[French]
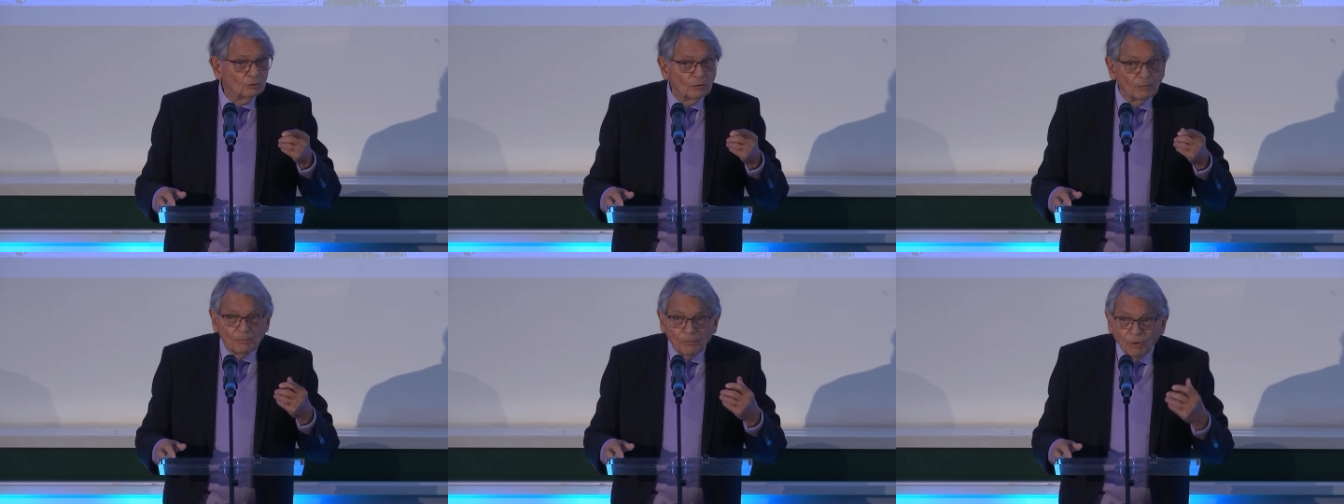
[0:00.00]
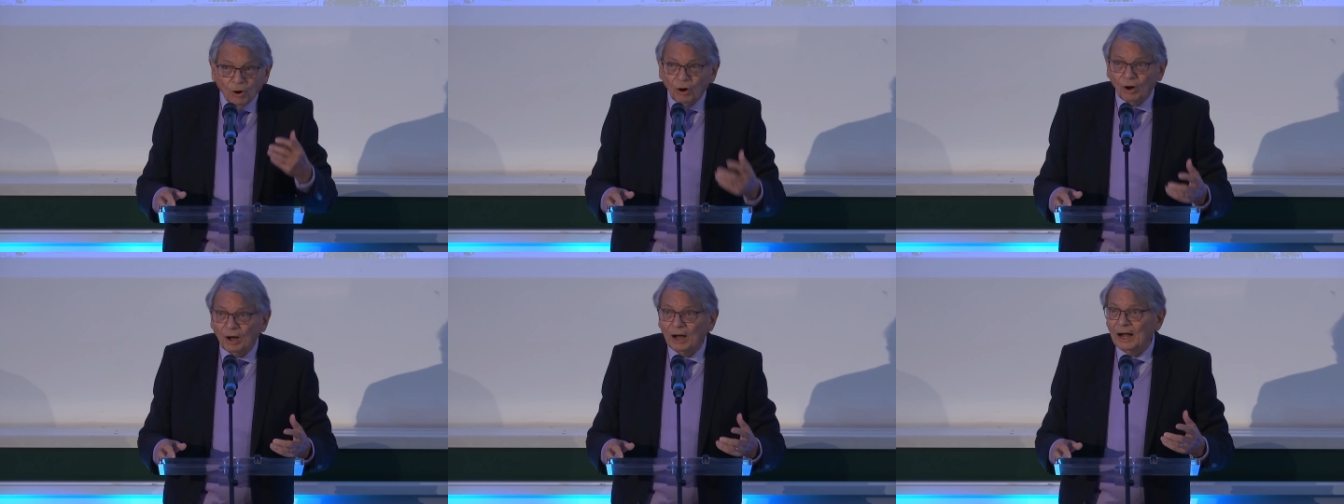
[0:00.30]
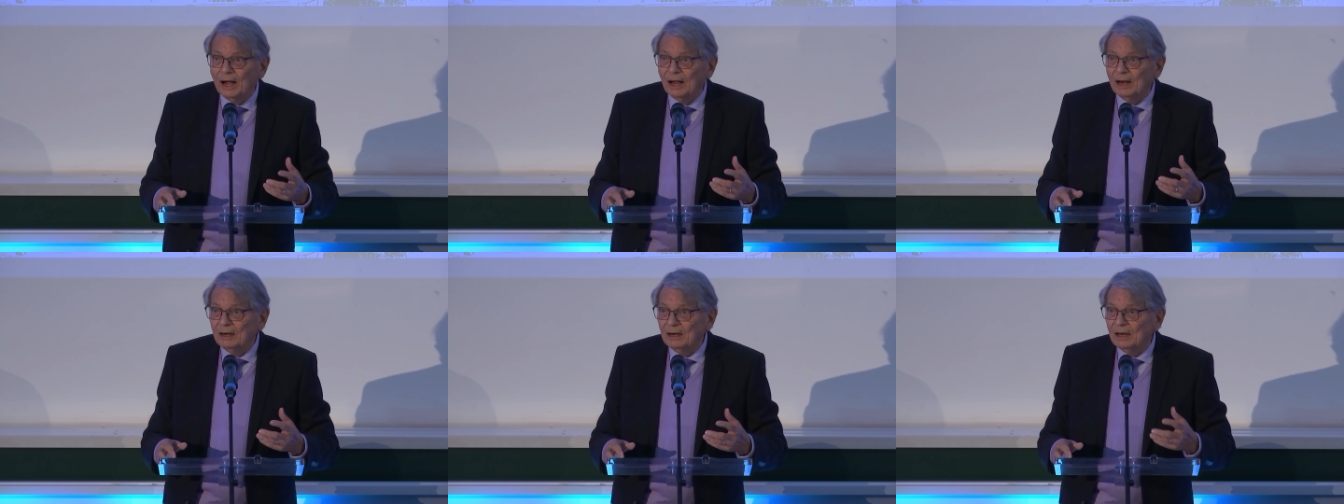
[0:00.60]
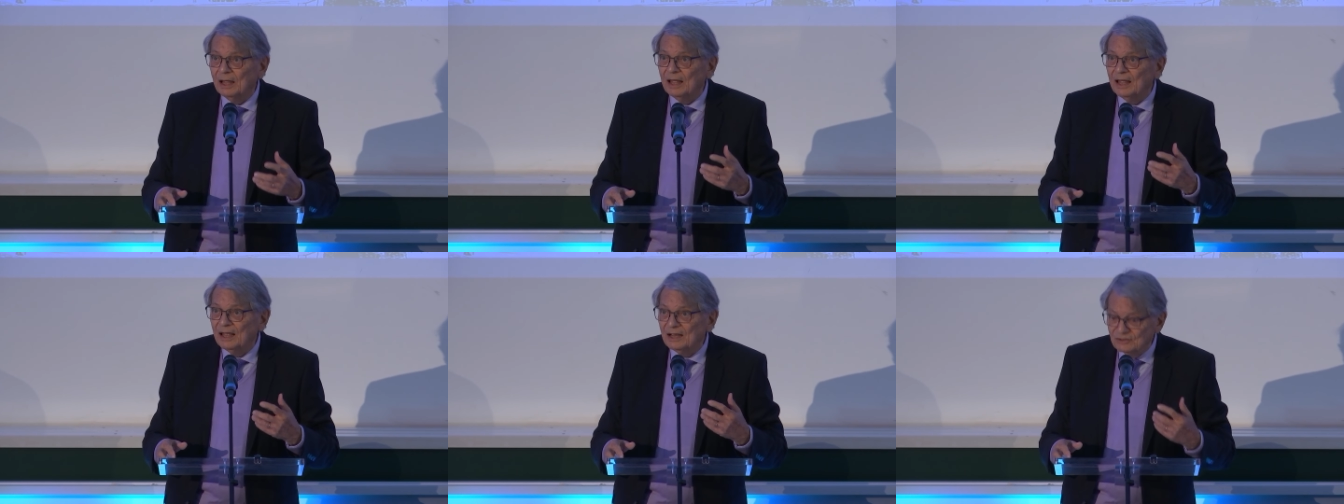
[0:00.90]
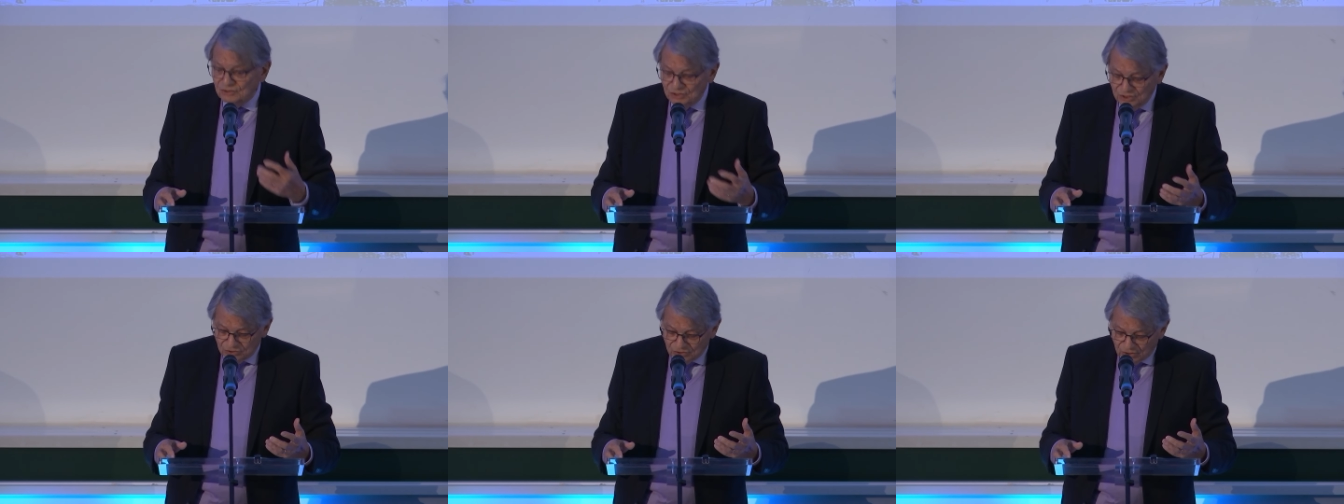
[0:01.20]
morale
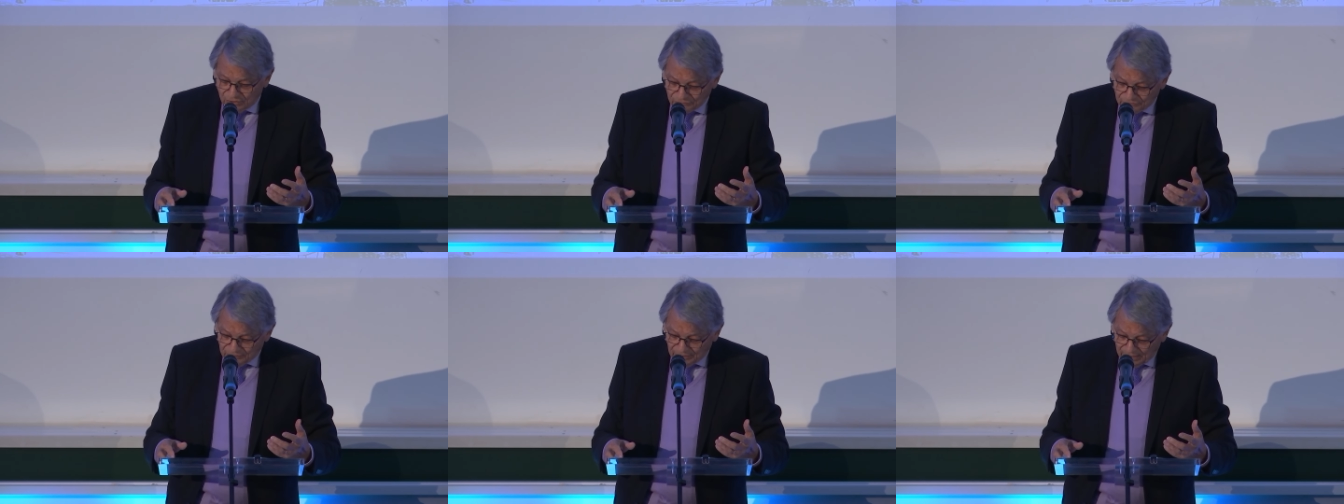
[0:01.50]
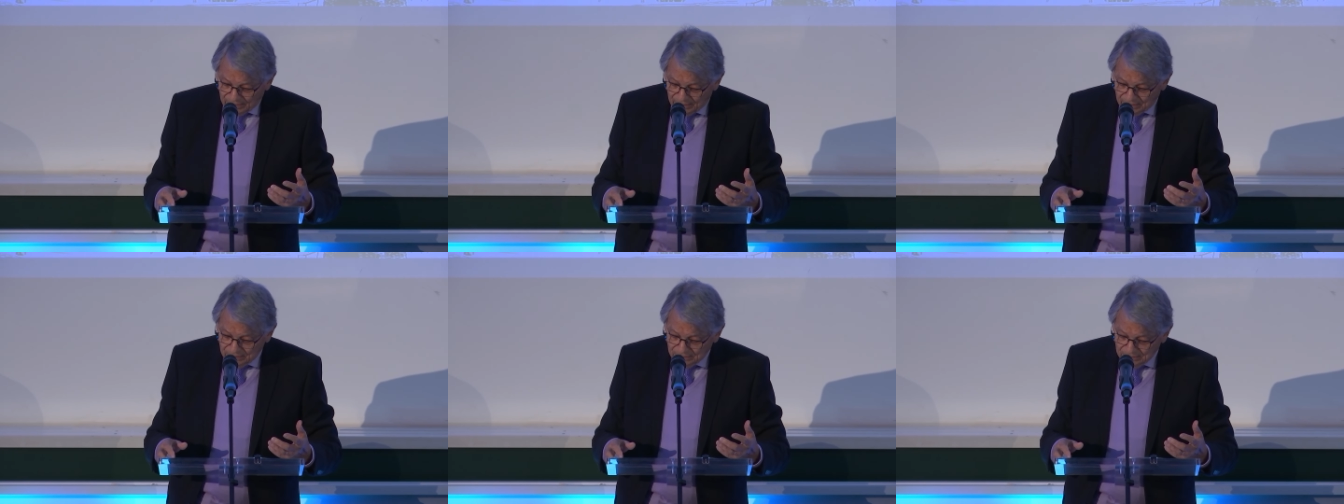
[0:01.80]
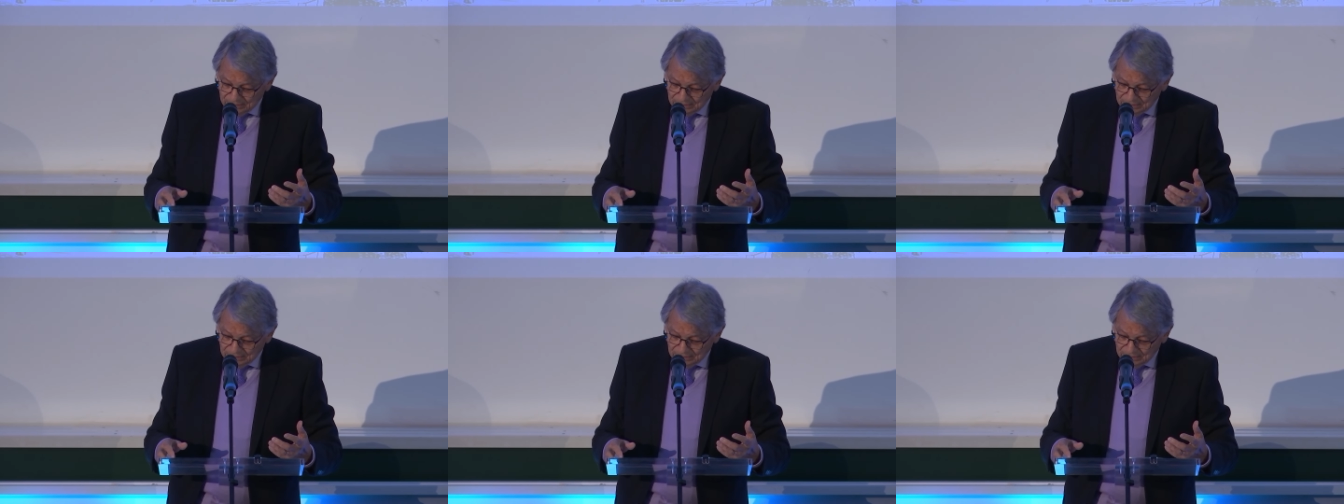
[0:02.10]
existentielle.